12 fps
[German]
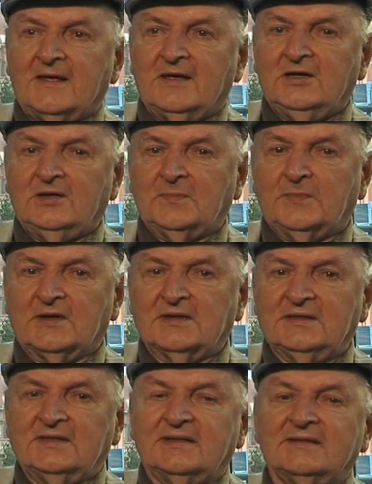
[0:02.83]
Ich
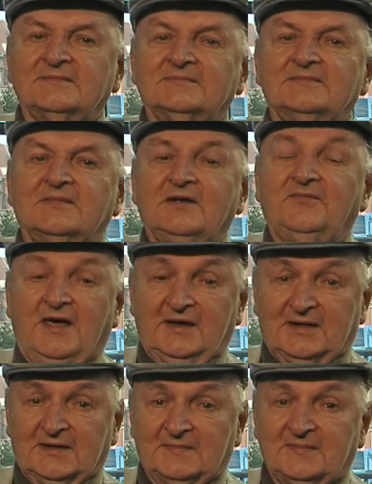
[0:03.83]
bin, ich
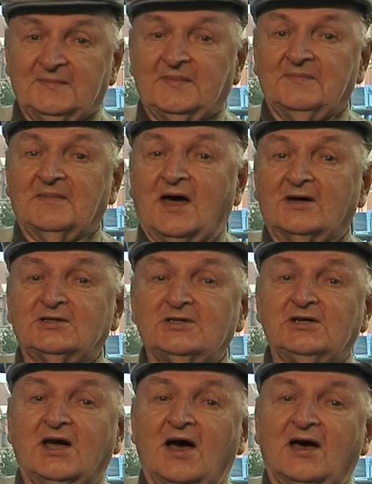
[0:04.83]
werde
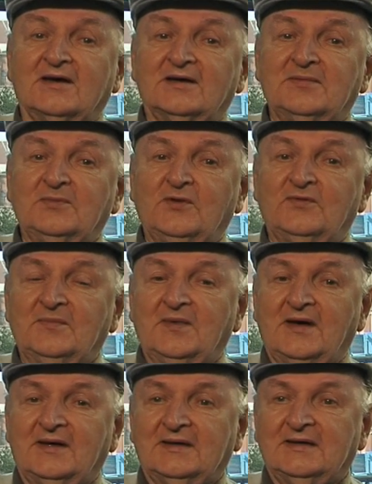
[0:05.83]
80 Jahre im
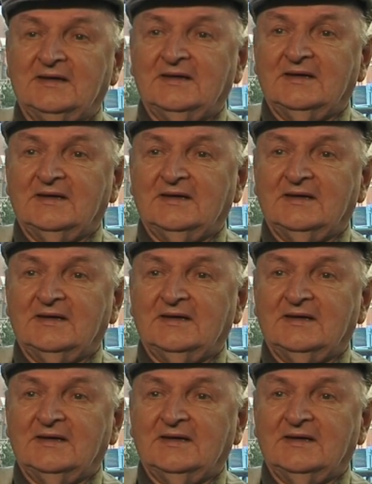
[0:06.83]
November.